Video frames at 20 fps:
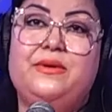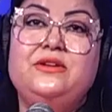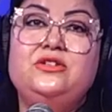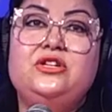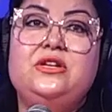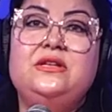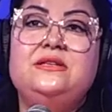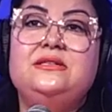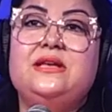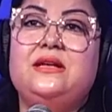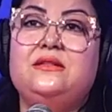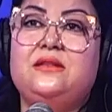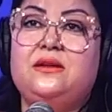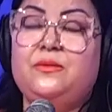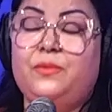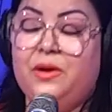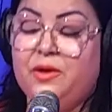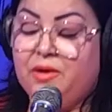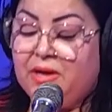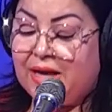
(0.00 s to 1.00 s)
اللي برشا ناس
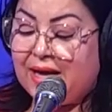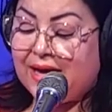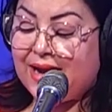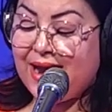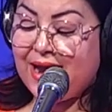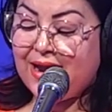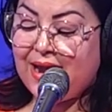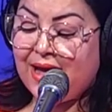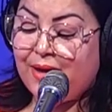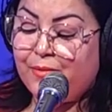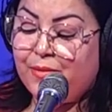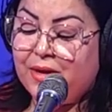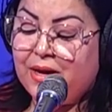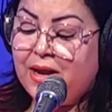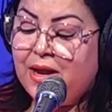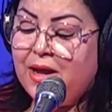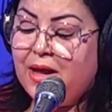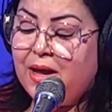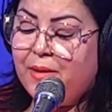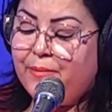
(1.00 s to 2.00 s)
خاطر القرع الاحمر
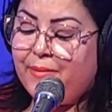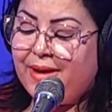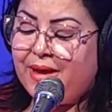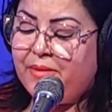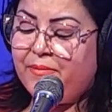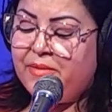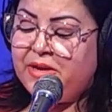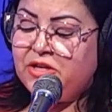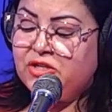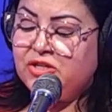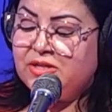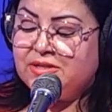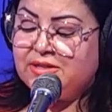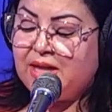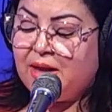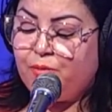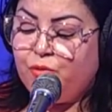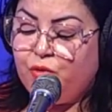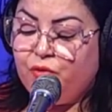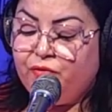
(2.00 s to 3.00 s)
ما ماناش
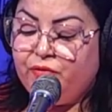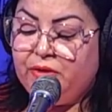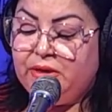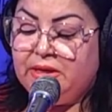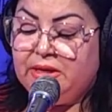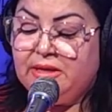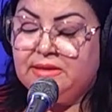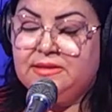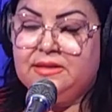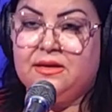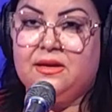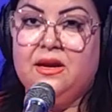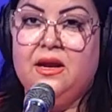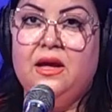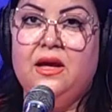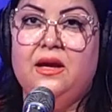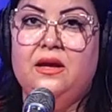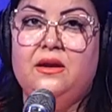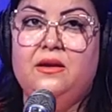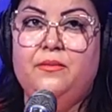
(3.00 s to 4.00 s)
نستعملوا فيه ياسر
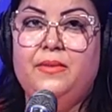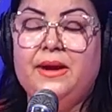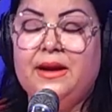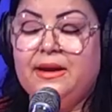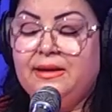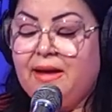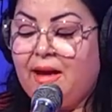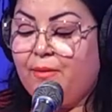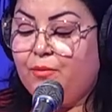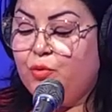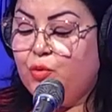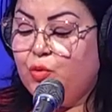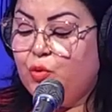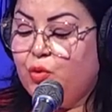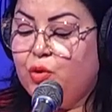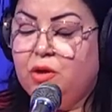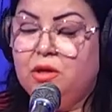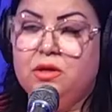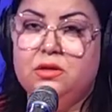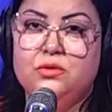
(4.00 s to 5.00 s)
البرة
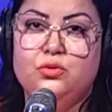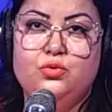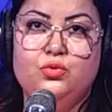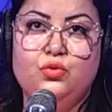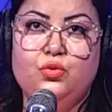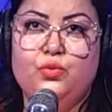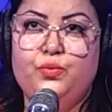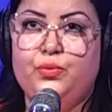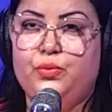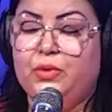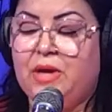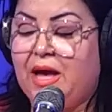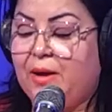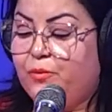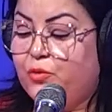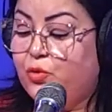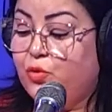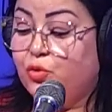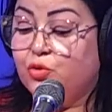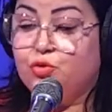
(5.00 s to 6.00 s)
يعملوه سوب
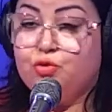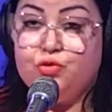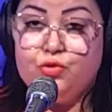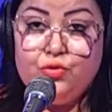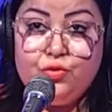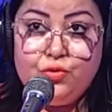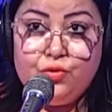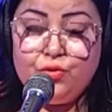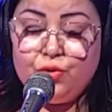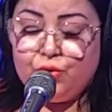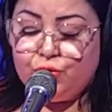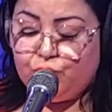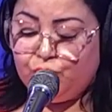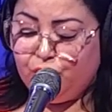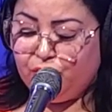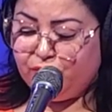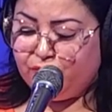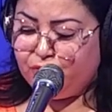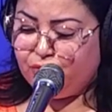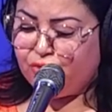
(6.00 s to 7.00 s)
يعملوه جو
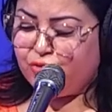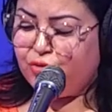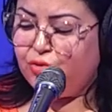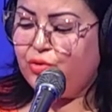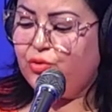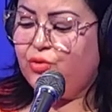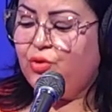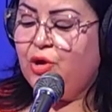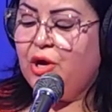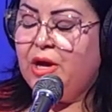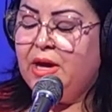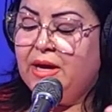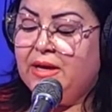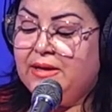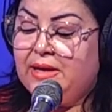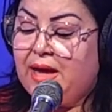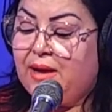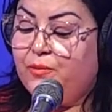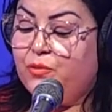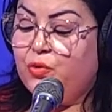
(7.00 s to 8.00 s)
يحطوه في الجو
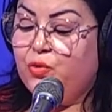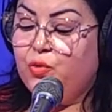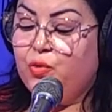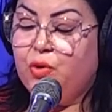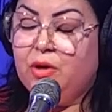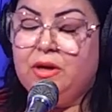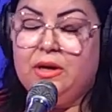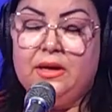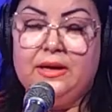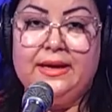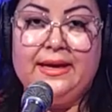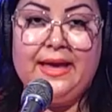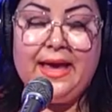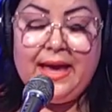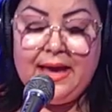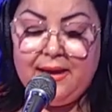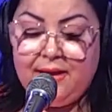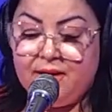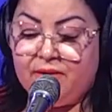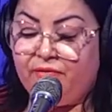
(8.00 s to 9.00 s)
يعملوه
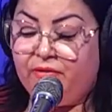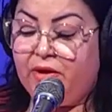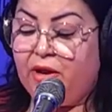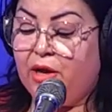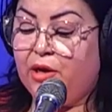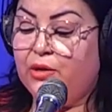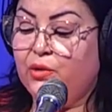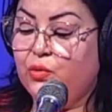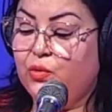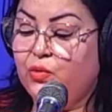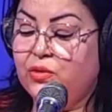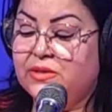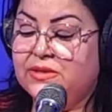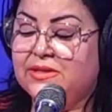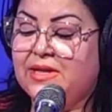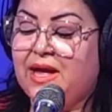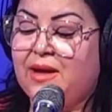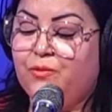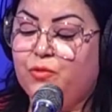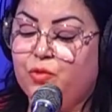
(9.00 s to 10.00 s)
كيك في الحلو
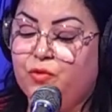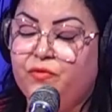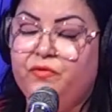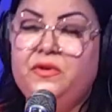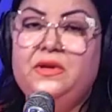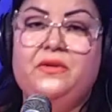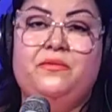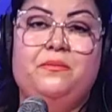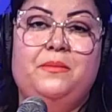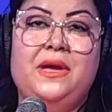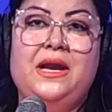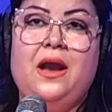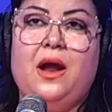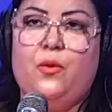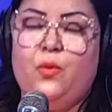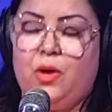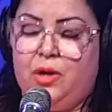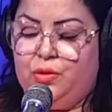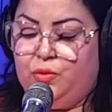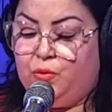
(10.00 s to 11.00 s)
يستعملوا فيه
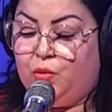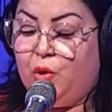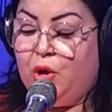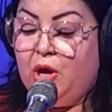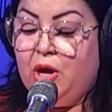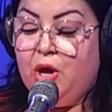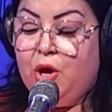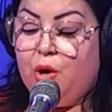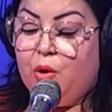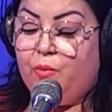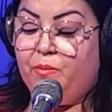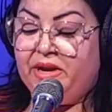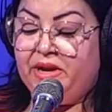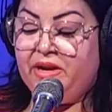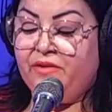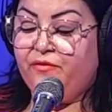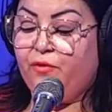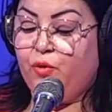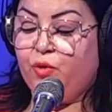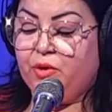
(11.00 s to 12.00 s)
ملح وحلو
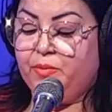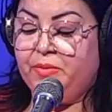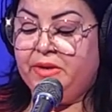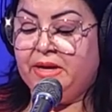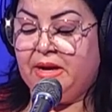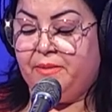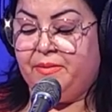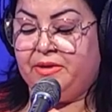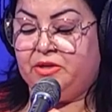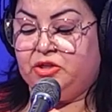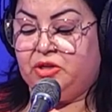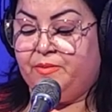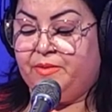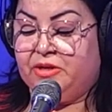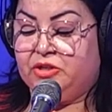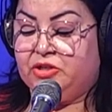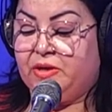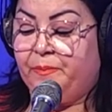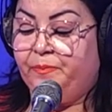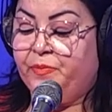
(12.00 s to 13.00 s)
منافعه كبيره برشا
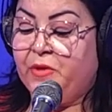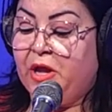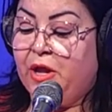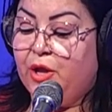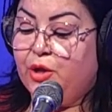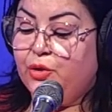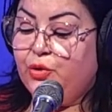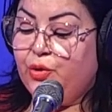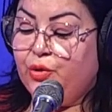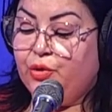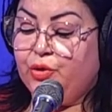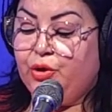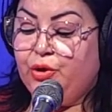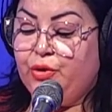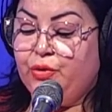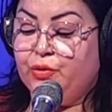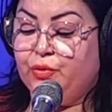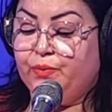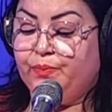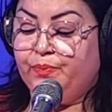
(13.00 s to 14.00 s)
برشا دونك
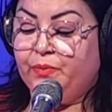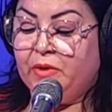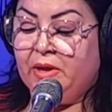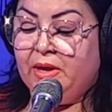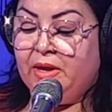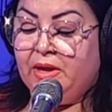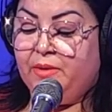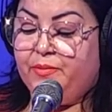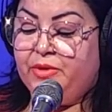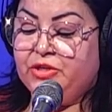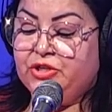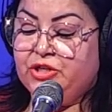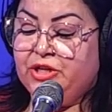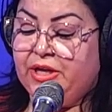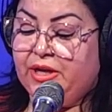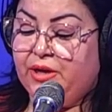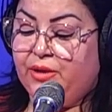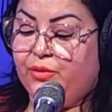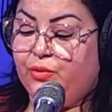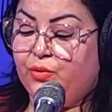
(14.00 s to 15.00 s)
اليوم باش
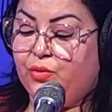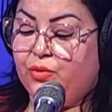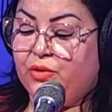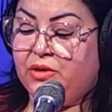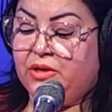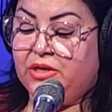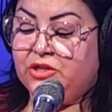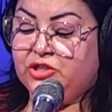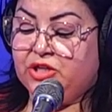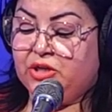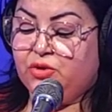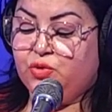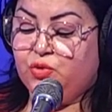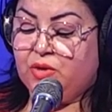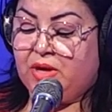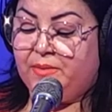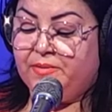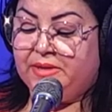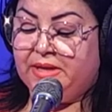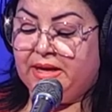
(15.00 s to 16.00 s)
ناخذوا
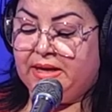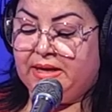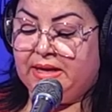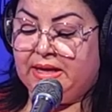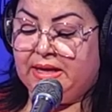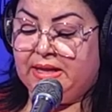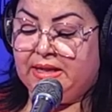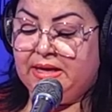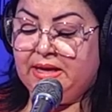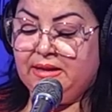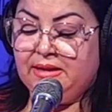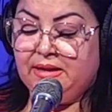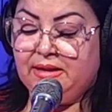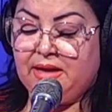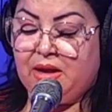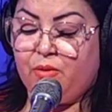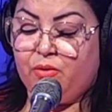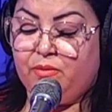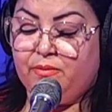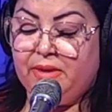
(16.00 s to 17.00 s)
الشكشوكه نتاعنا هذه
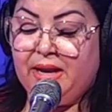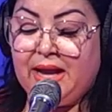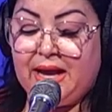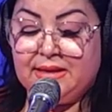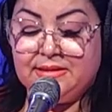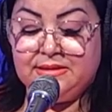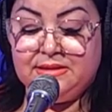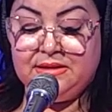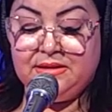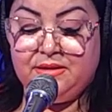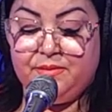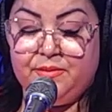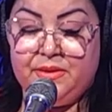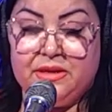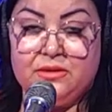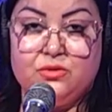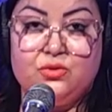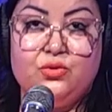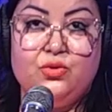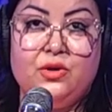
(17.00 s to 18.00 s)
تتكون من القديد
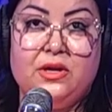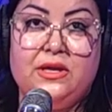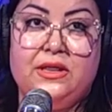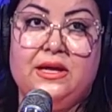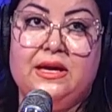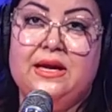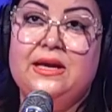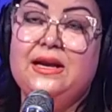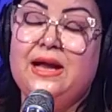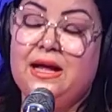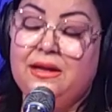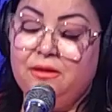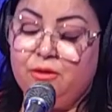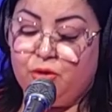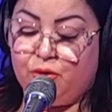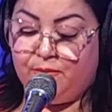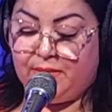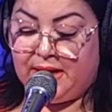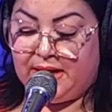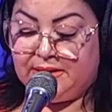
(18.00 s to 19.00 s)
بيان سور اذا كان
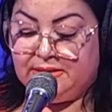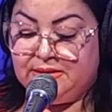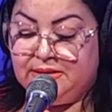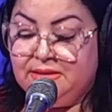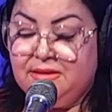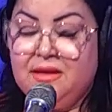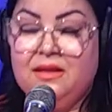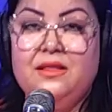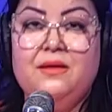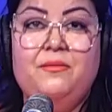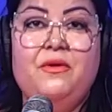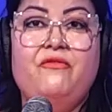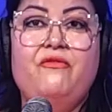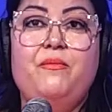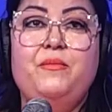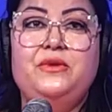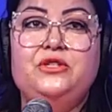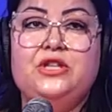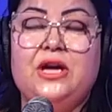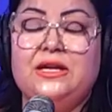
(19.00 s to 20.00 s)
عندكم قديد اذا ما
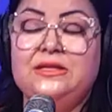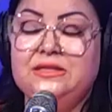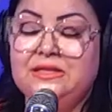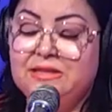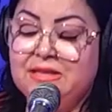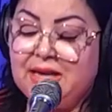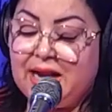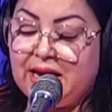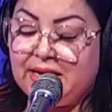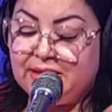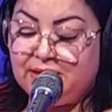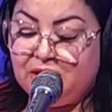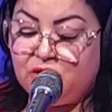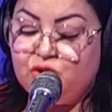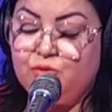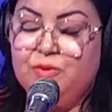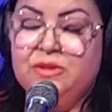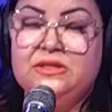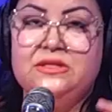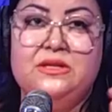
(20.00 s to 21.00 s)
فماش قديد راهي
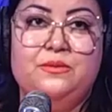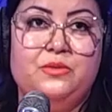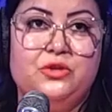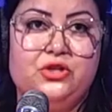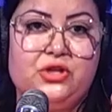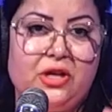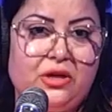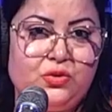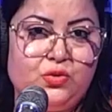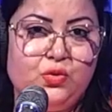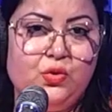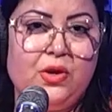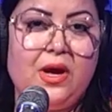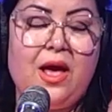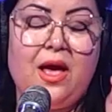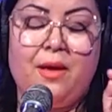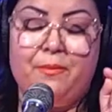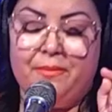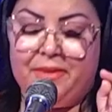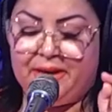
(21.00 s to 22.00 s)
تنجم تطيب
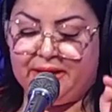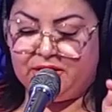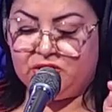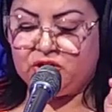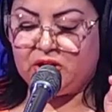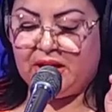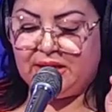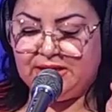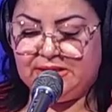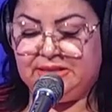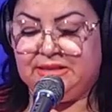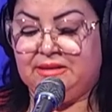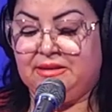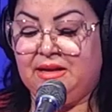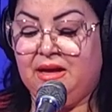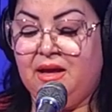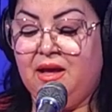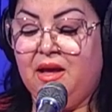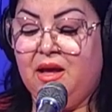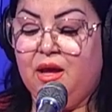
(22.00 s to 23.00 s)
الشكشوكه بلاش قديد
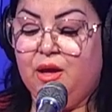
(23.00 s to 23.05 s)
